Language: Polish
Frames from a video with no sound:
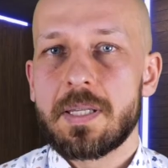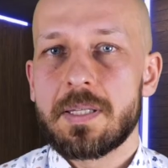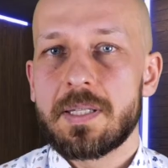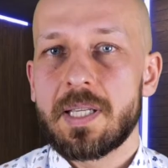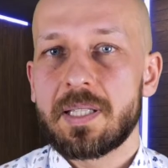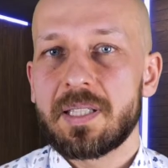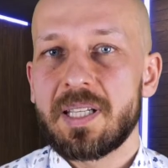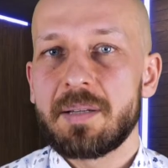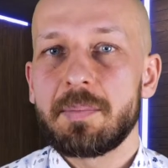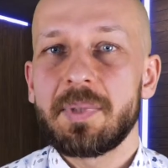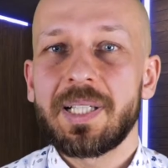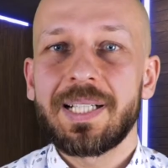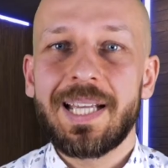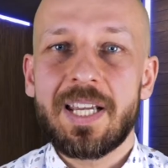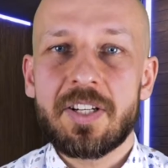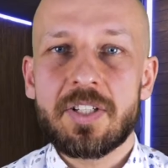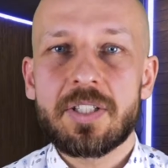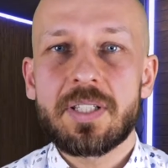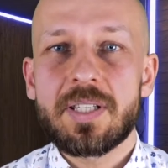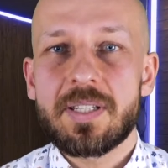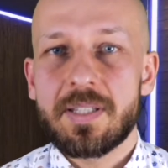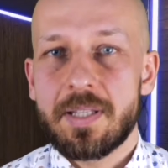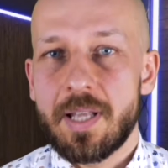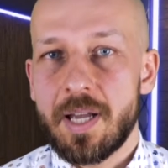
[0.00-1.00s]
Zatem
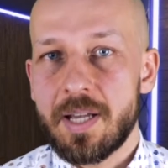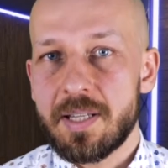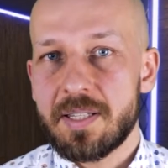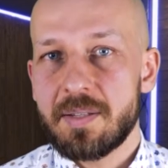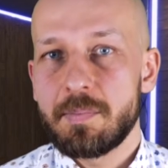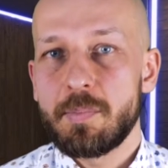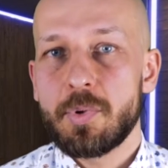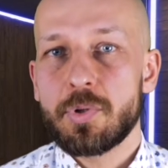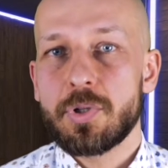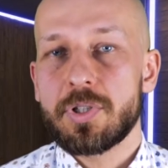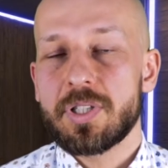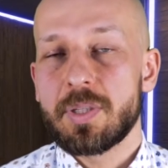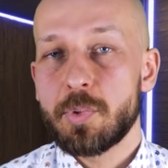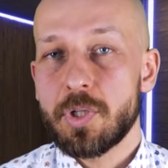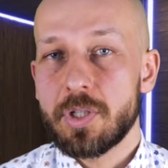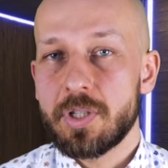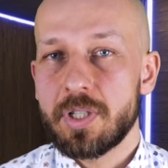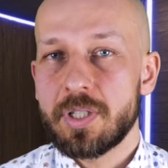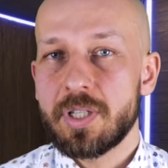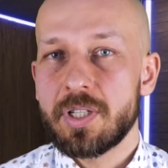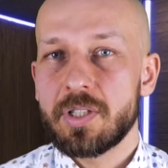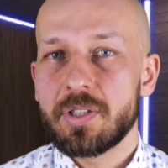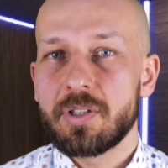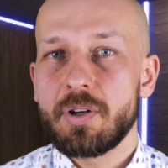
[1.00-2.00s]
każdy z nas może się
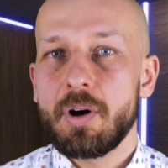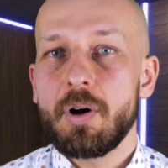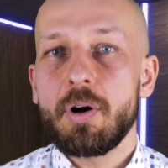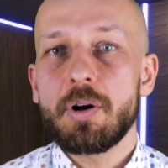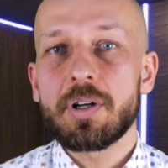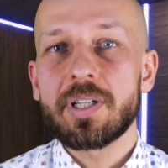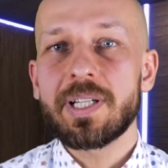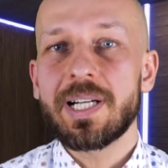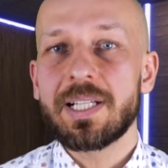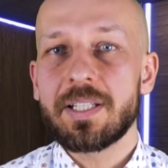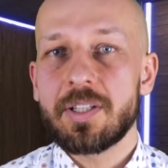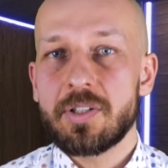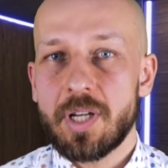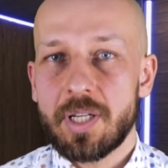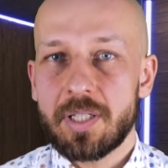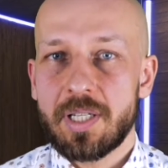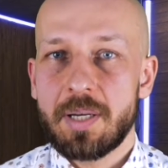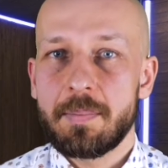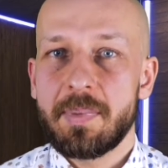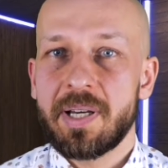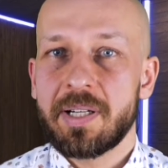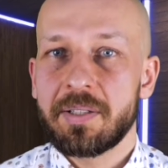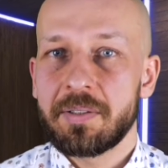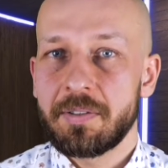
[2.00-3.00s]
przyczynić do
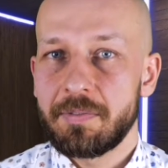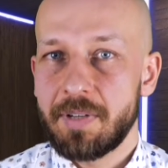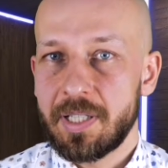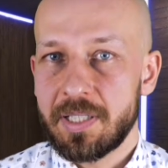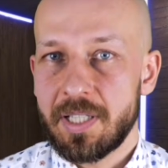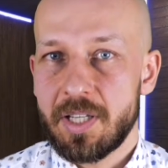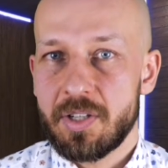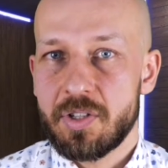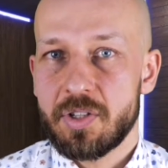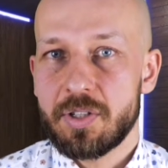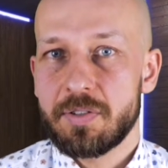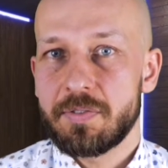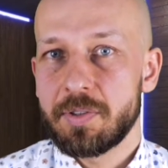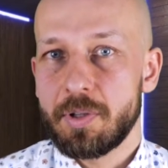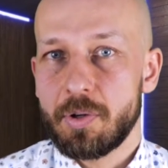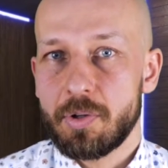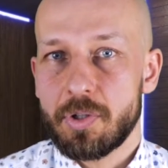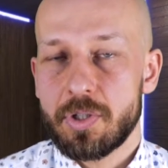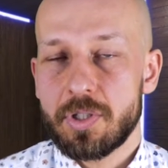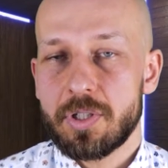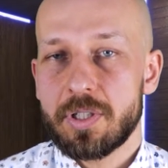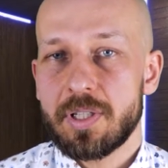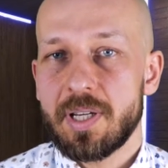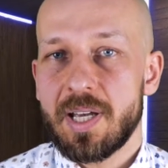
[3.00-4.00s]
ograniczania marnowania
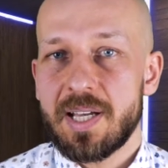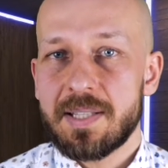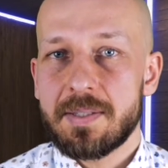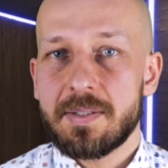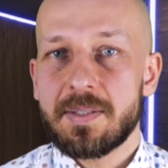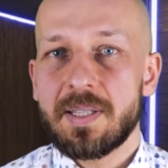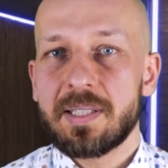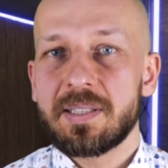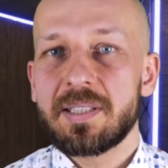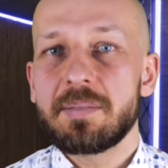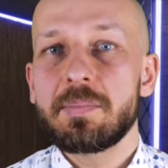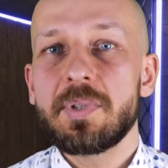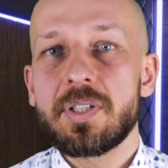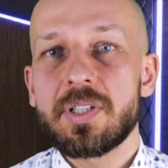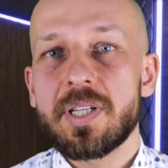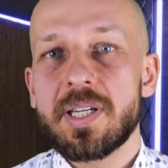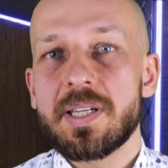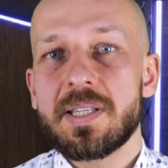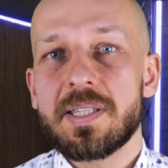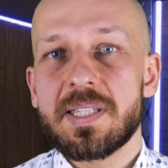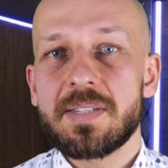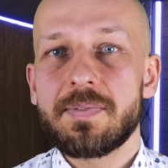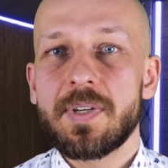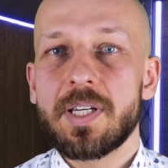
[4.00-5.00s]
żywności, a co za tym
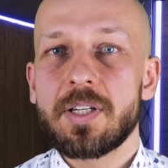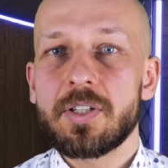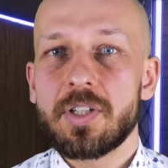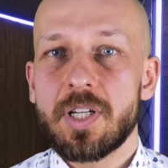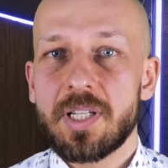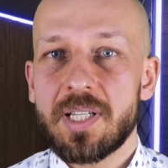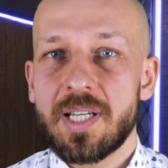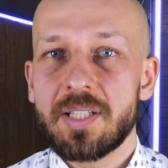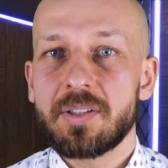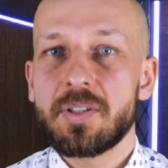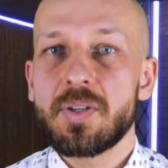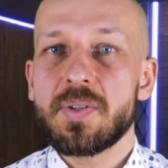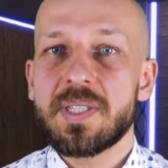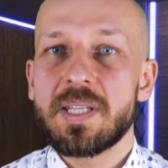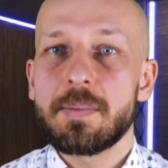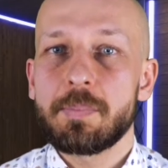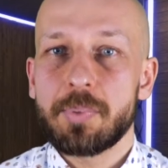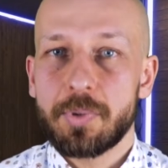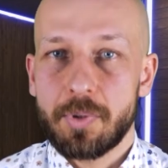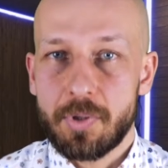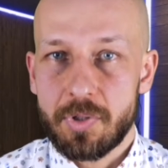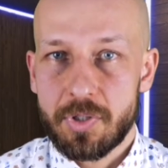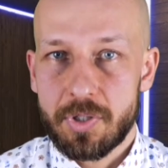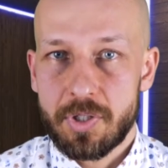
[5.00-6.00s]
idzie zwiększenia
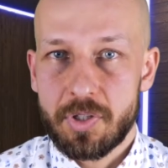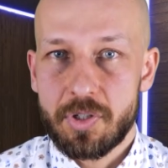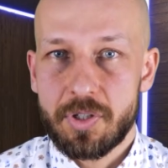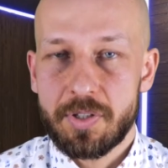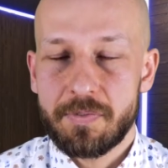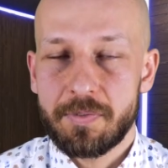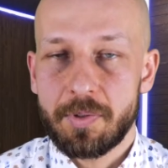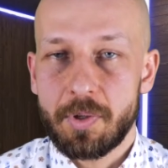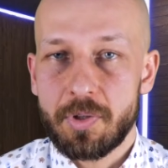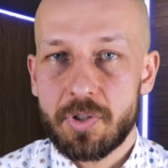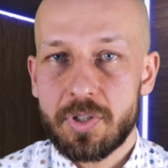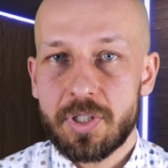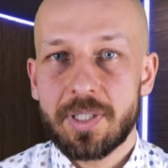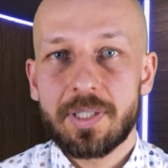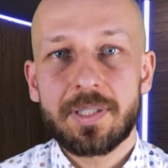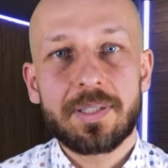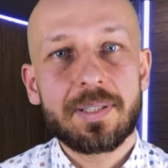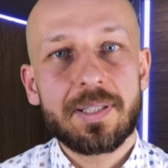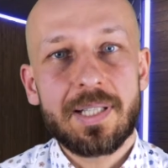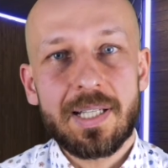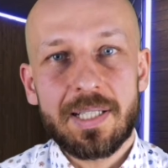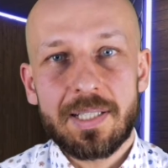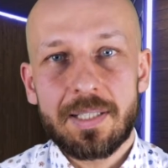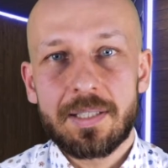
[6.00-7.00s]
dostępności żywności
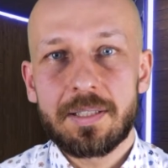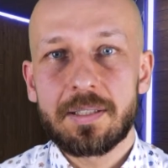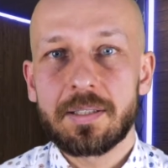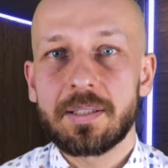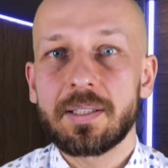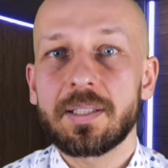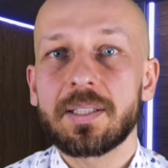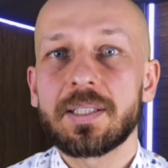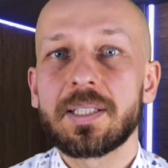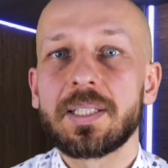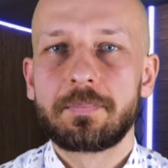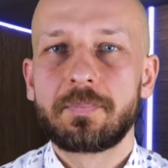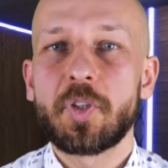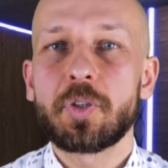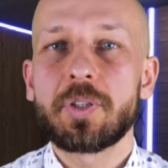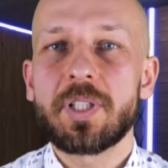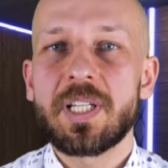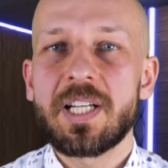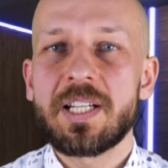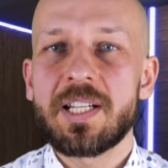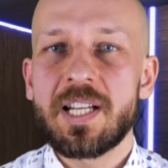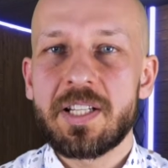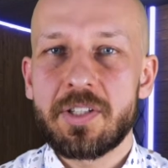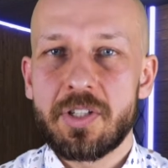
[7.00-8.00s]
dla innych. To
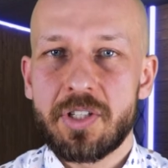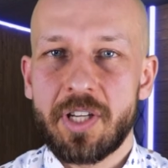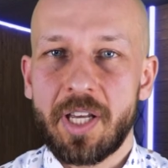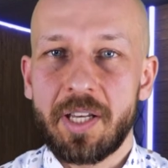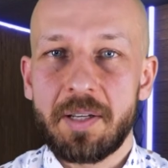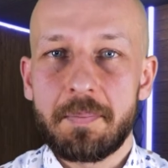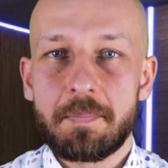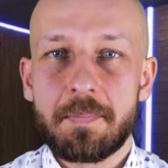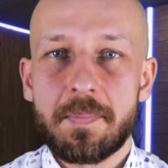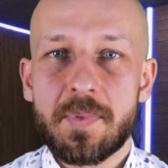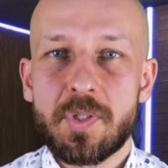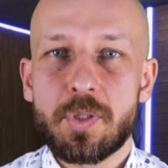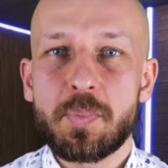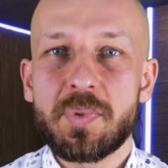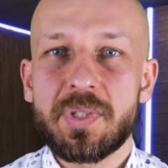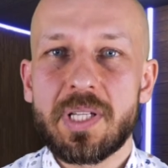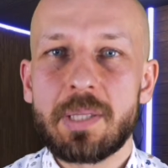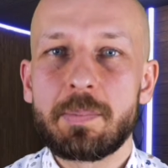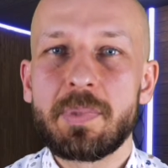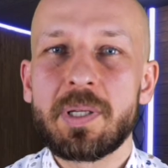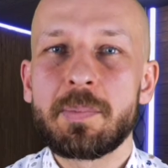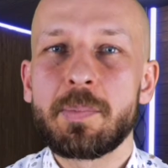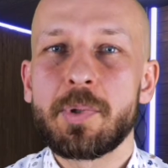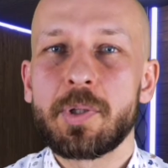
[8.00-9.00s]
tyle na dzisiaj.
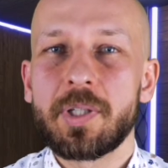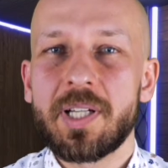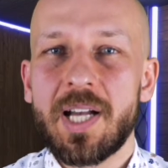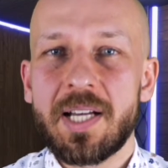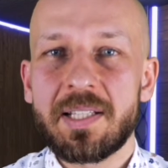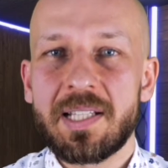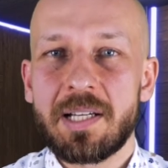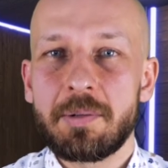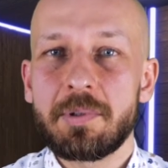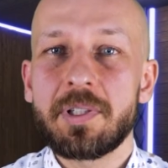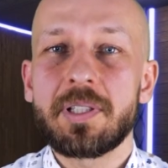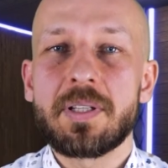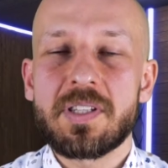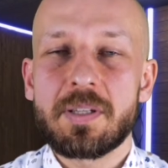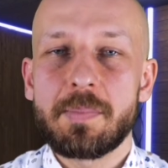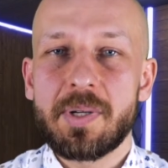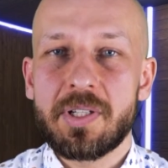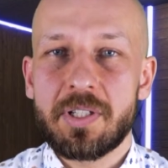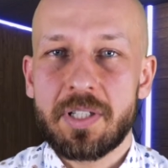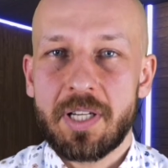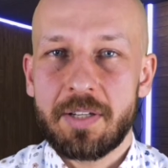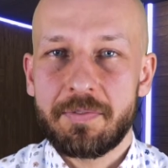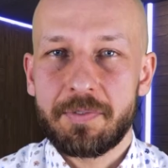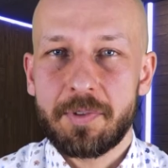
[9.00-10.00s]
Subskrybuj mój kanał i do
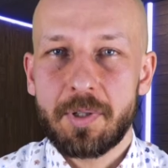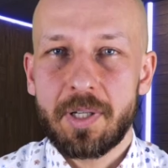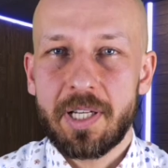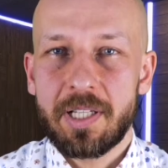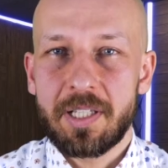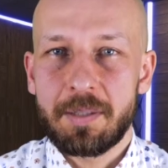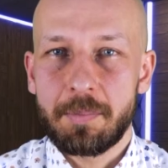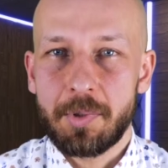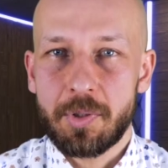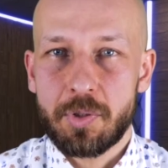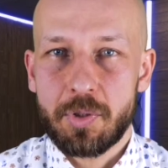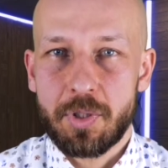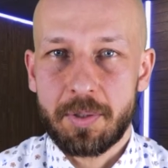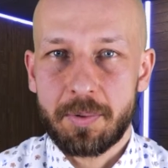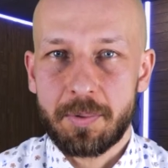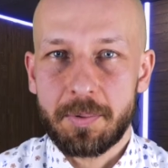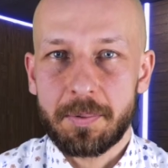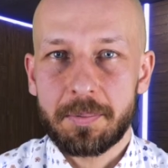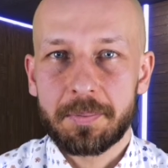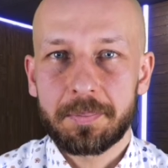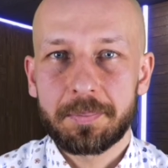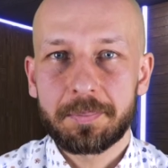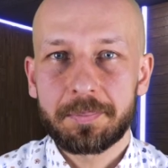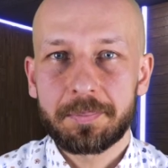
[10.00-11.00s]
zobaczenia w kolejnym odcinku.